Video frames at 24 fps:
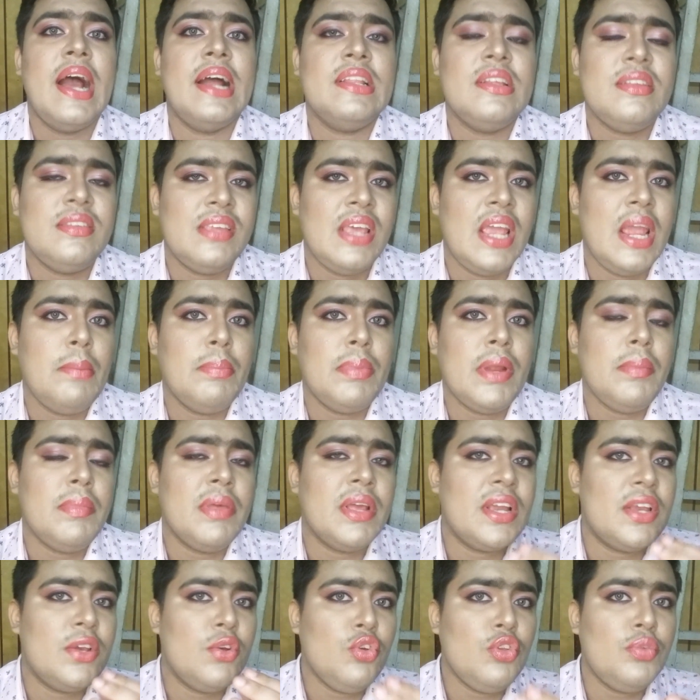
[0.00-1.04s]
அட் சேம் டைம்
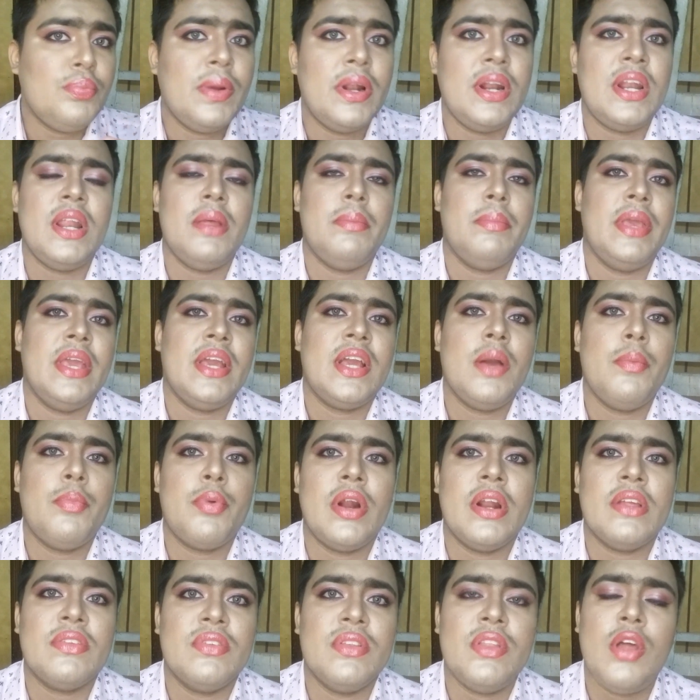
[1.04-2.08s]
நீங்கள் யூஸ் பண்ணுற மேக்கப்
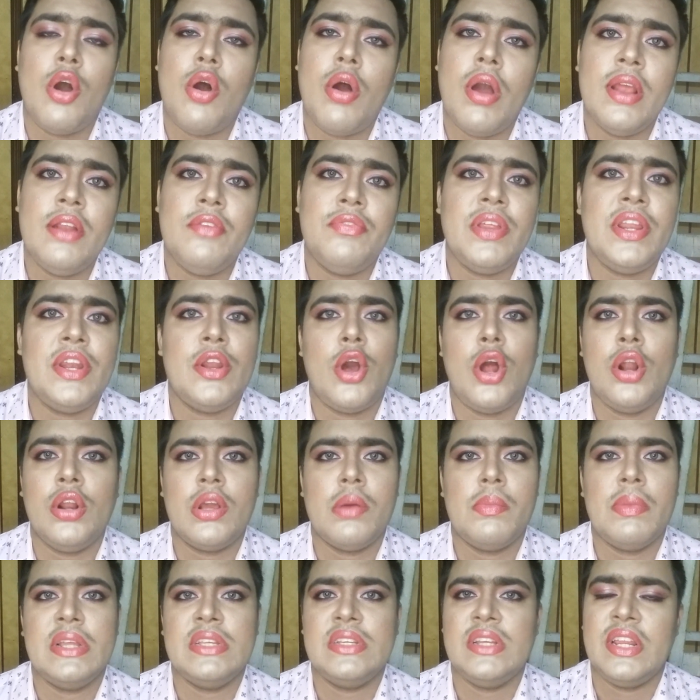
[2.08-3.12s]
ப்ராடக்ட்ஸ் வந்து ஆயில் ஃப்ரீ நான்
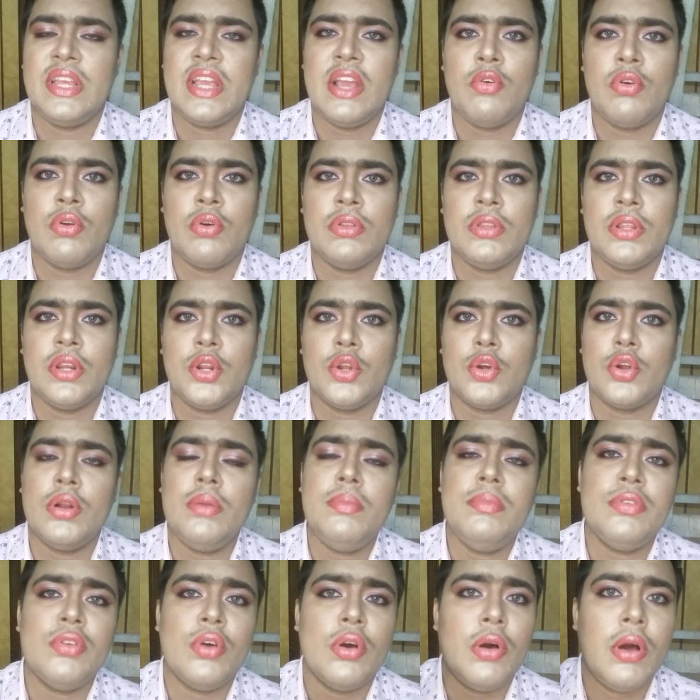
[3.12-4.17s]
கம்பனஜெனிக்காக உங்களுக்கு வந்துட்டு
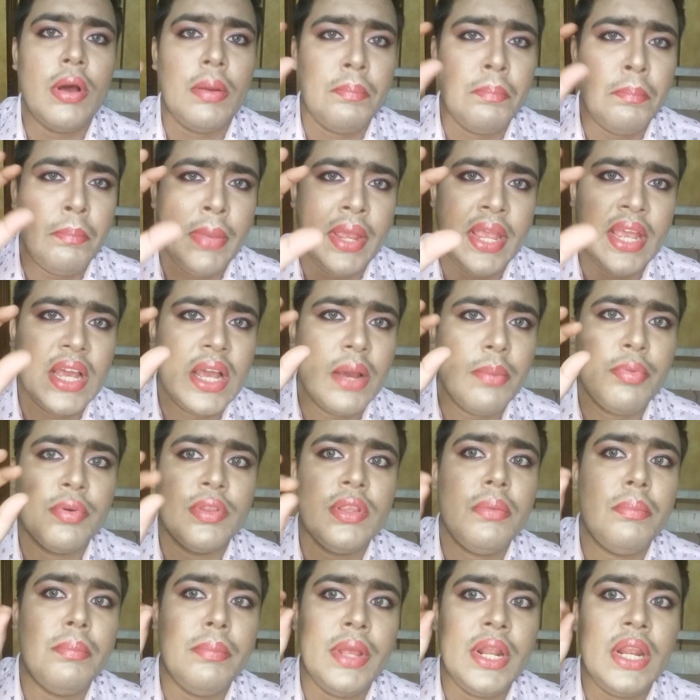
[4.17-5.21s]
இருக்கணும் ஸோ மேக்கப்
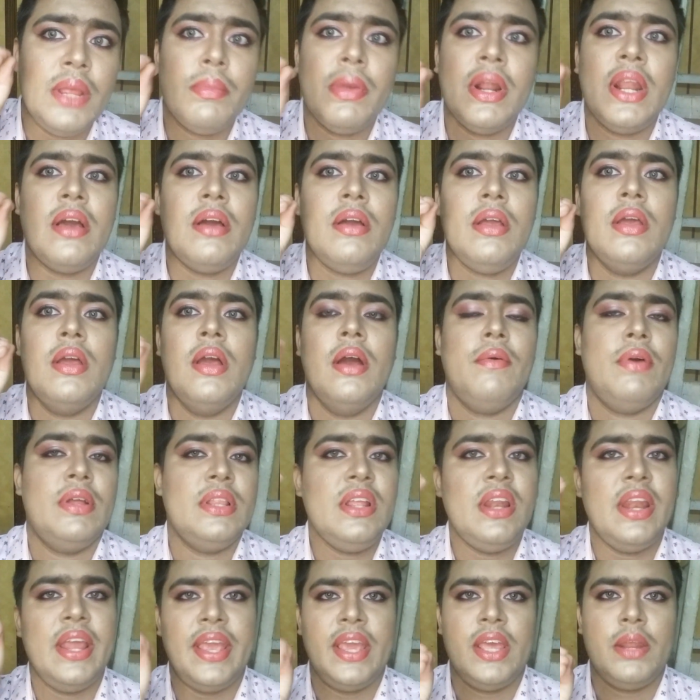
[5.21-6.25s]
வந்து மினிமலாக
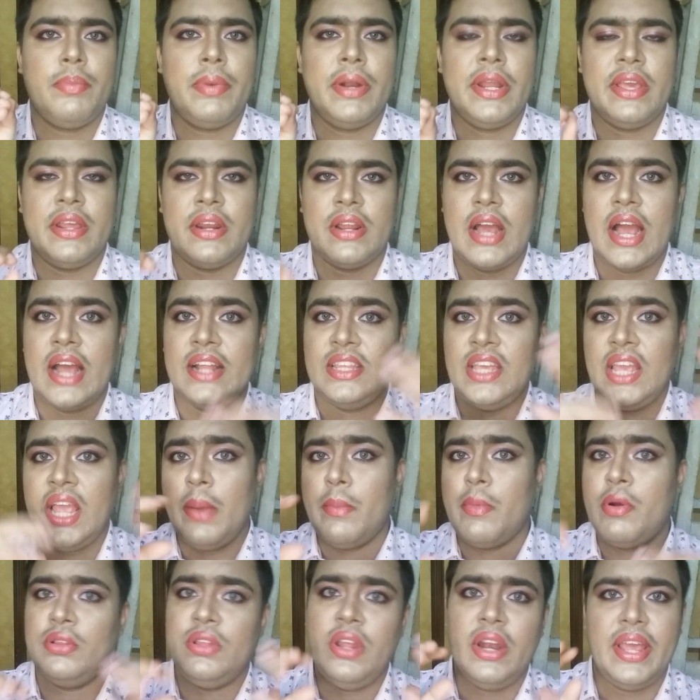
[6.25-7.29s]
வந்து லேயர் பண்ணிக்கிறாங்க
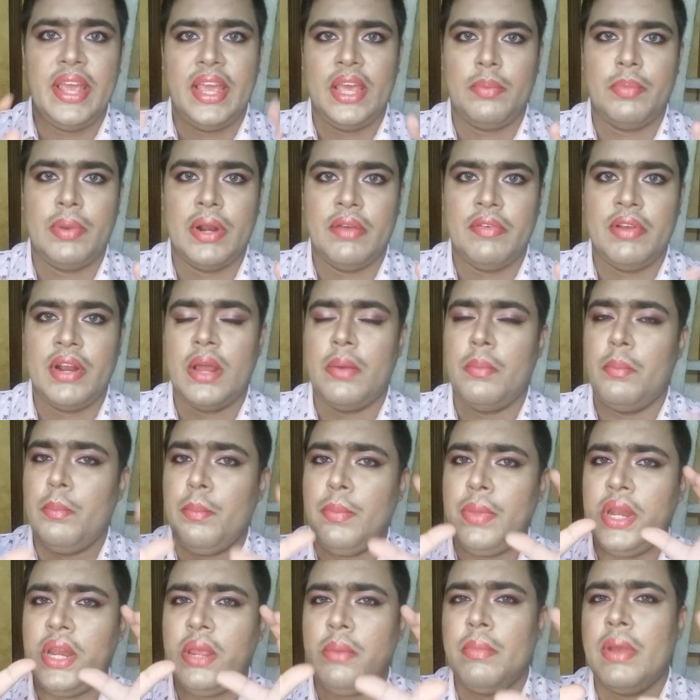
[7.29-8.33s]
அதிகமாக வந்து லேயர் பண்ண வேணாம்
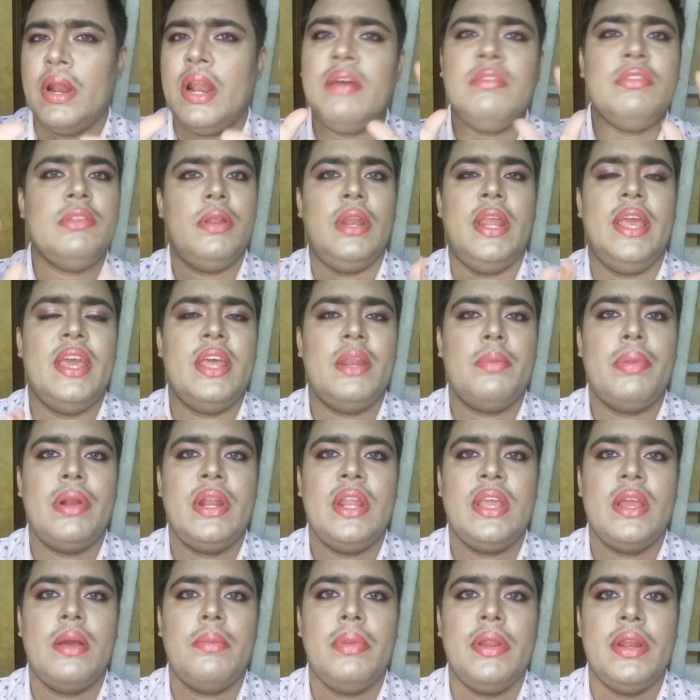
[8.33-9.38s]
மினிமலாக வந்து லேயர்
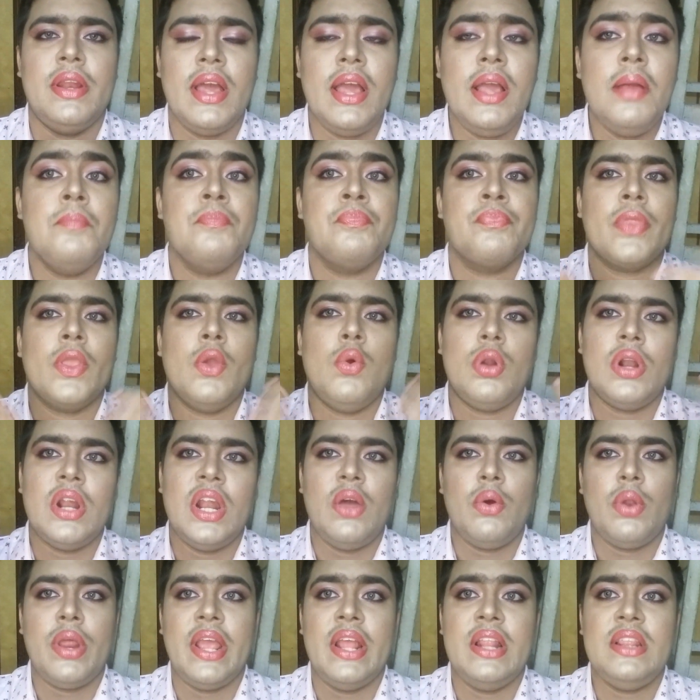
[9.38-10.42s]
பண்ணிங்க அப்படின்னா
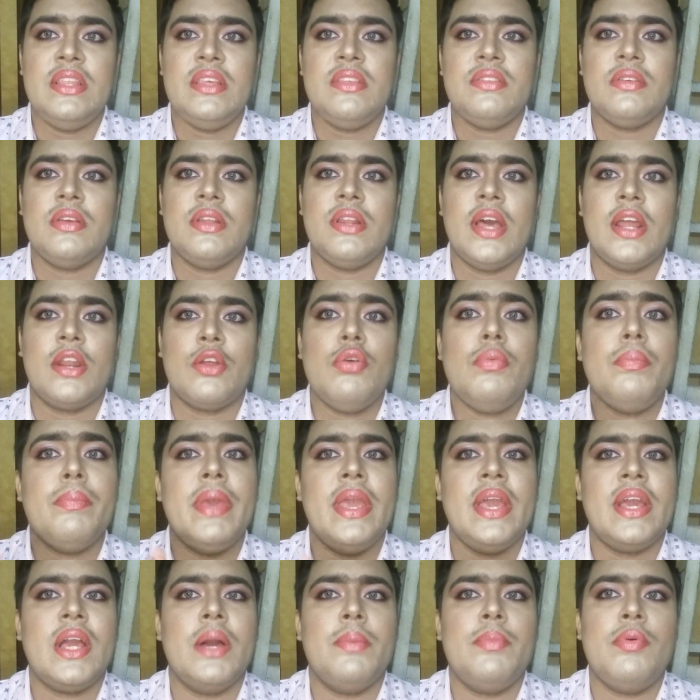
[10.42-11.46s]
உங்களால் ஒரு ஹெல்தி ஸ்கின்னாக இருக்கும்
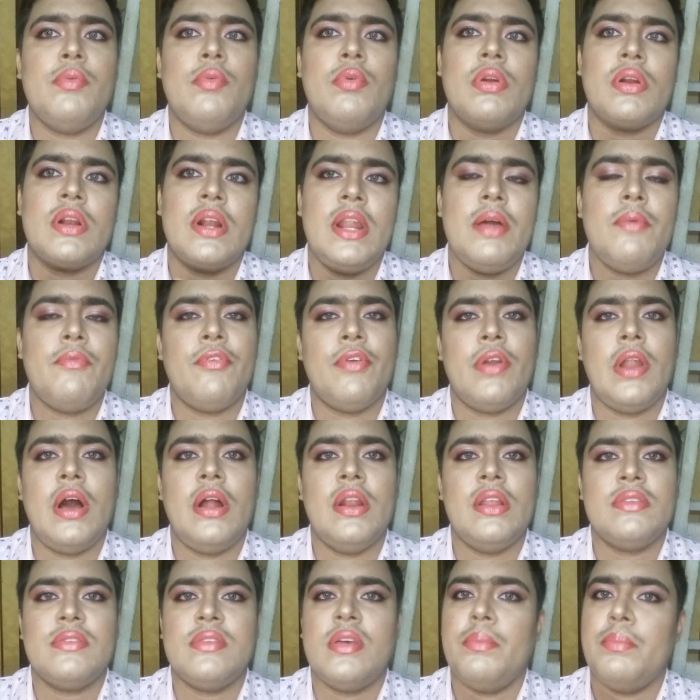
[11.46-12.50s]
மேக்கப்பும் உங்களுக்கு நல்லா
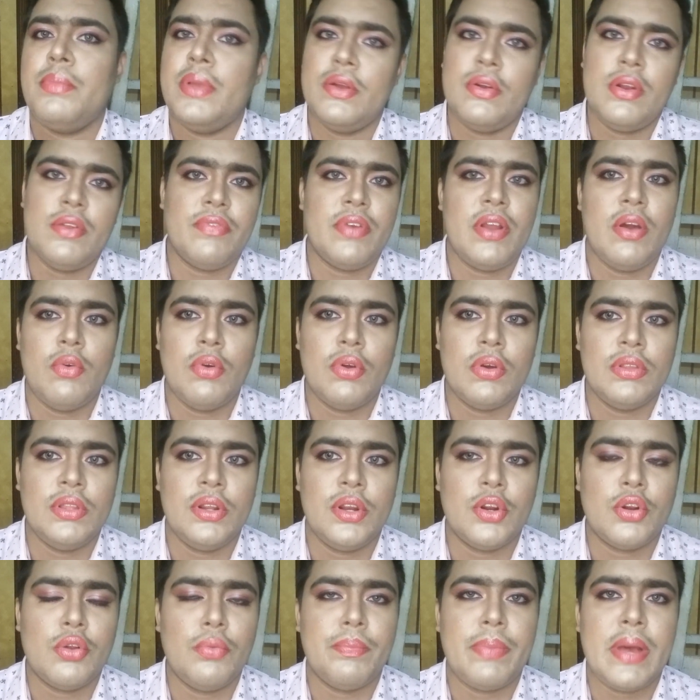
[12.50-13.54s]
ஃப்ளாலஸாக பியூட்டிஃபுல்லாக உங்களுக்கு
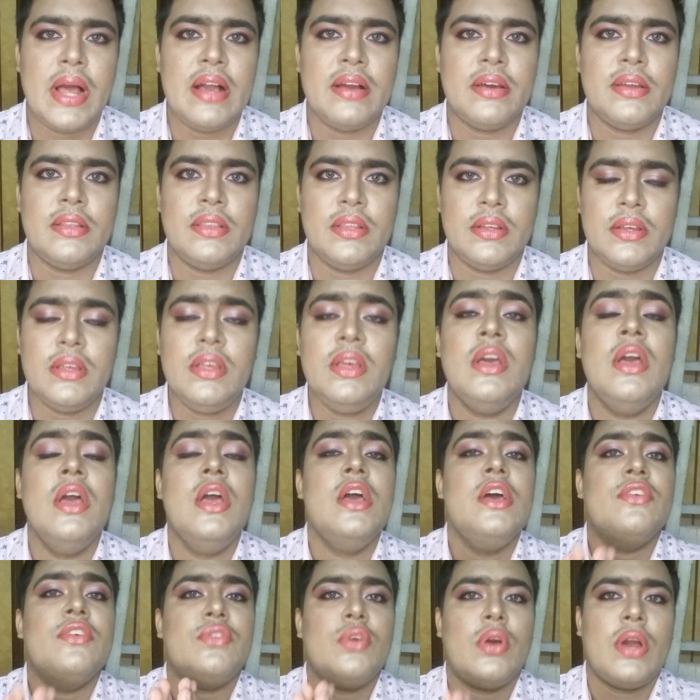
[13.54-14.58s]
வந்துட்டு இருக்கும் பார்க்குறதுக்கு
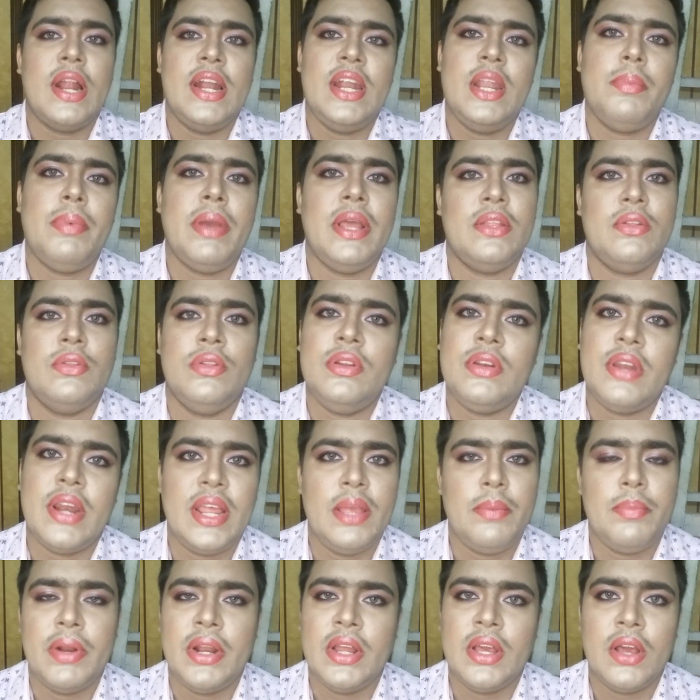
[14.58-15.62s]
ஸோ கண்டிப்பாக இது வந்து
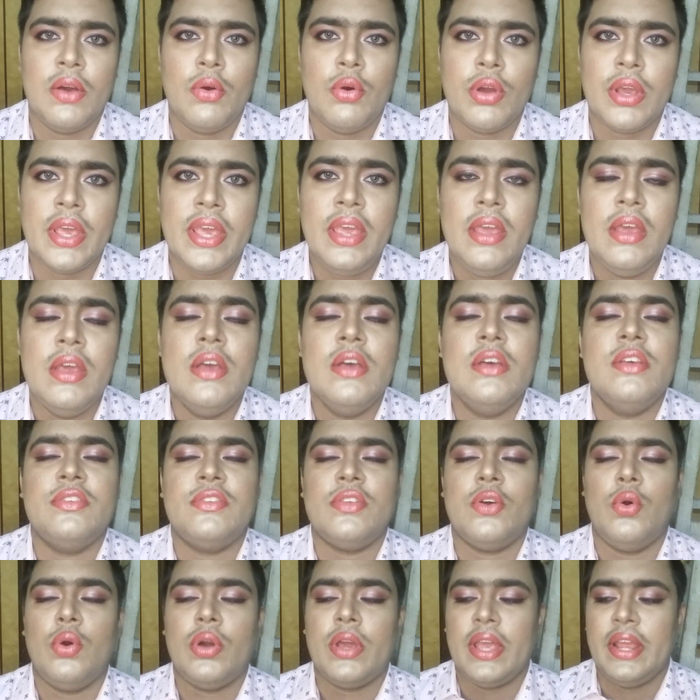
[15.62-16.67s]
ட்ரை பண்ணுங்கள் ஓகே
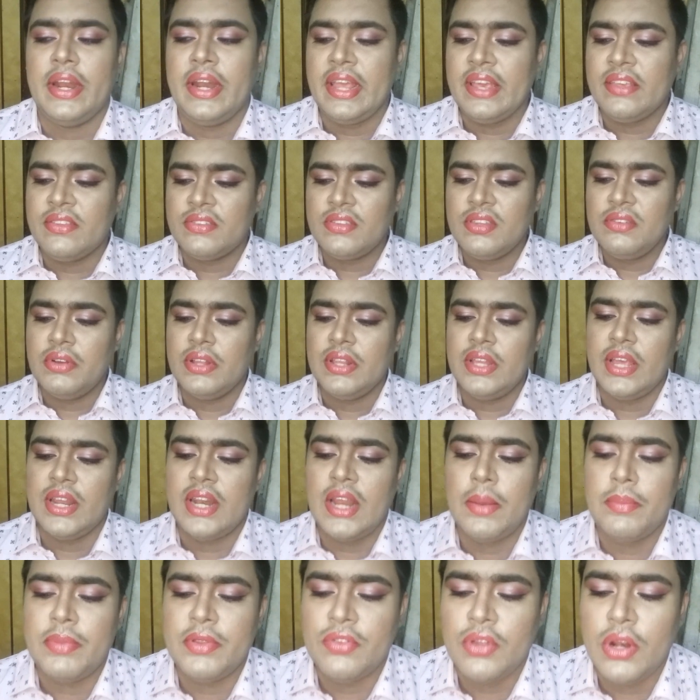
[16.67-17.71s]
ஸோ ஓகே நெக்ஸ்ட்டு வந்து
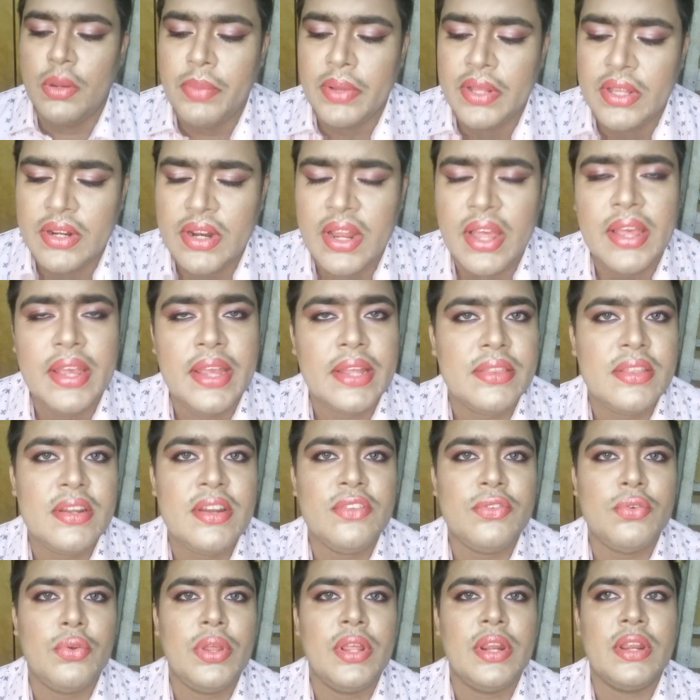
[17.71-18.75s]
என்ன அப்படி சொல்லி பார்த்தீங்கன்னா
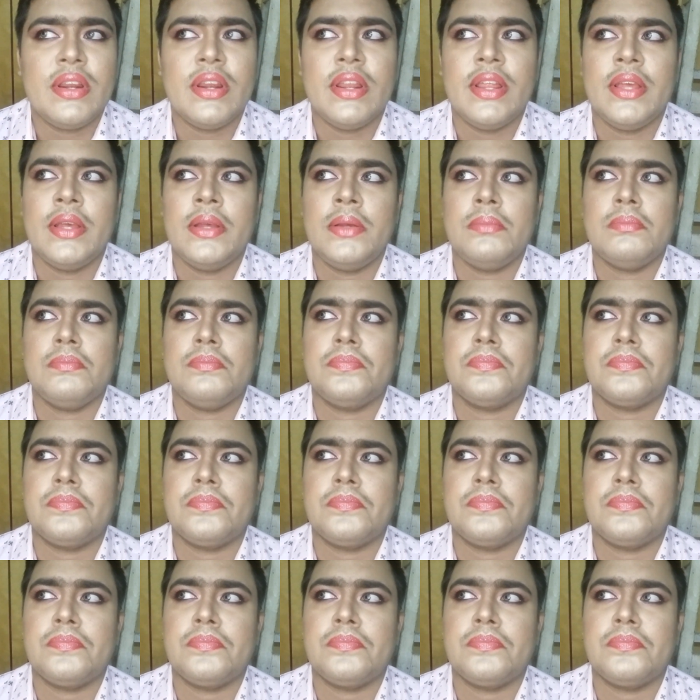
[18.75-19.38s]
எத்தனை சொல்லியிருக்கிறேன்